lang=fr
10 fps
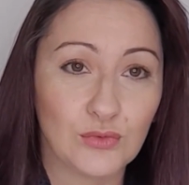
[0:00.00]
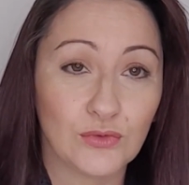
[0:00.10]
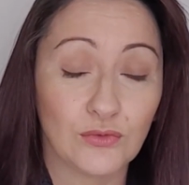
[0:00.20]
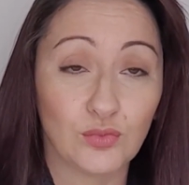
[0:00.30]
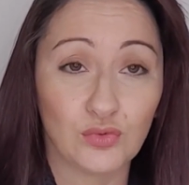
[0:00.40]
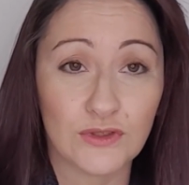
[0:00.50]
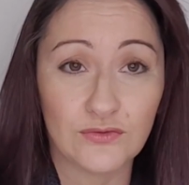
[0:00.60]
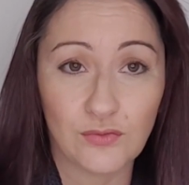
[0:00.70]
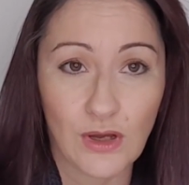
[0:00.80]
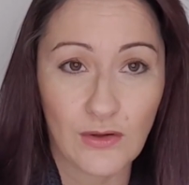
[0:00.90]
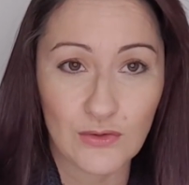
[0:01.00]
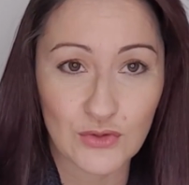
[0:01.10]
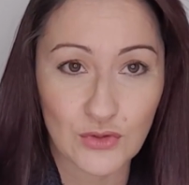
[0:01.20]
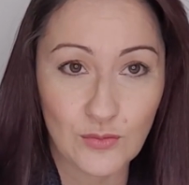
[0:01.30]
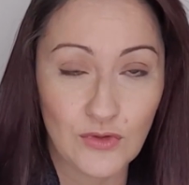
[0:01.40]
pour qu'on puisse voir
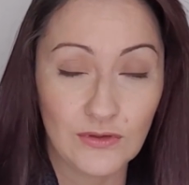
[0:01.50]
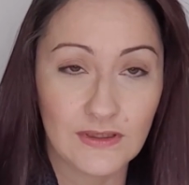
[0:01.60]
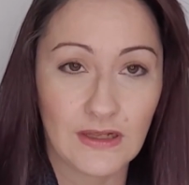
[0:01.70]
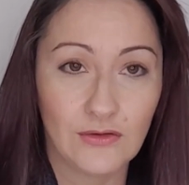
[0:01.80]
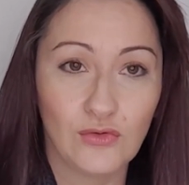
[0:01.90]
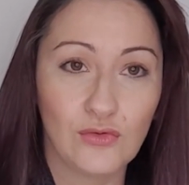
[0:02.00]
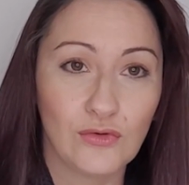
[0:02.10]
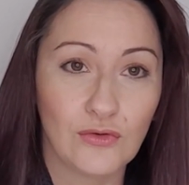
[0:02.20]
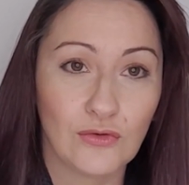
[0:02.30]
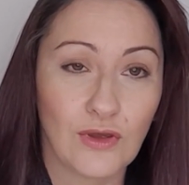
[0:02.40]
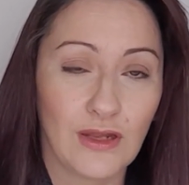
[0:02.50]
ensemble quel cours